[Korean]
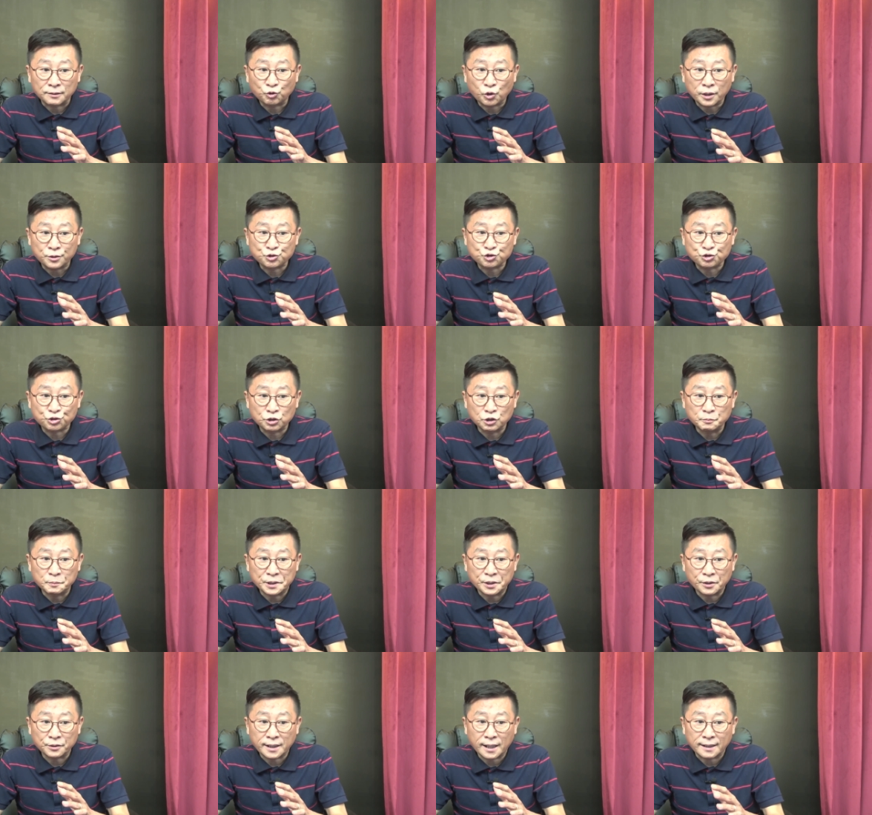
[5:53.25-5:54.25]
퇴출을
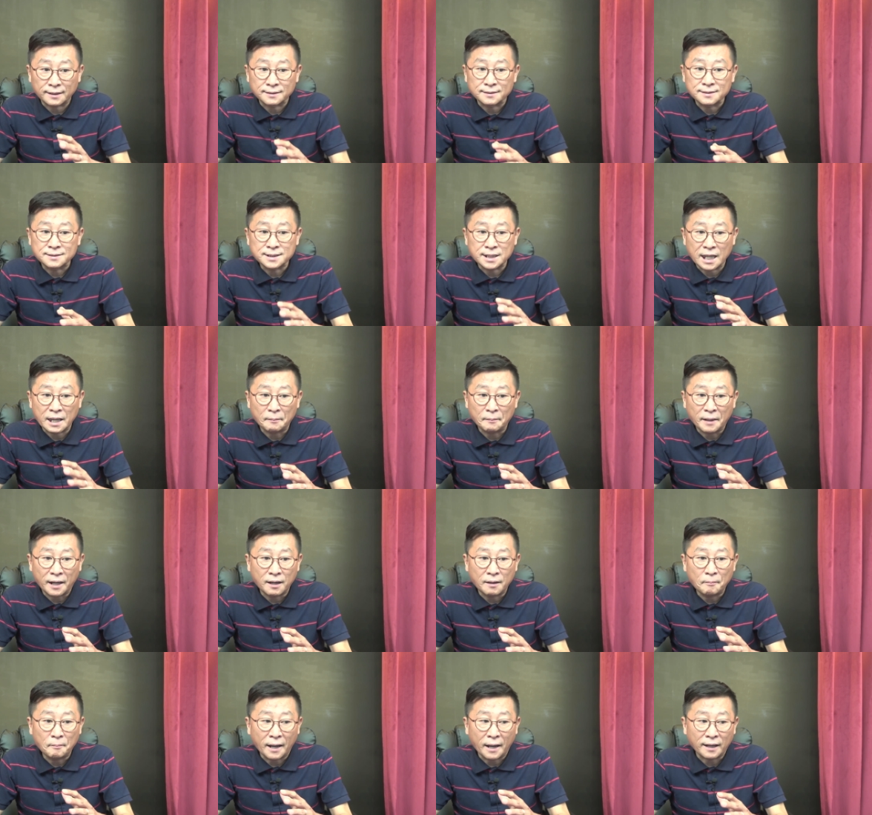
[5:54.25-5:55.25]
비롯한
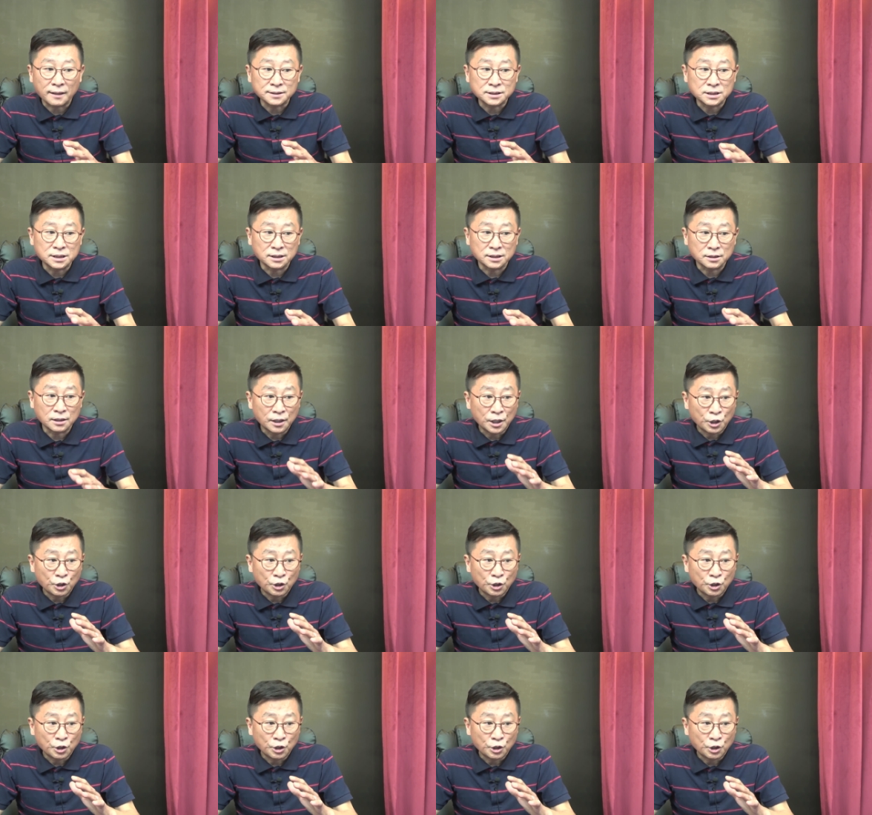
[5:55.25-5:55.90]
재발 방지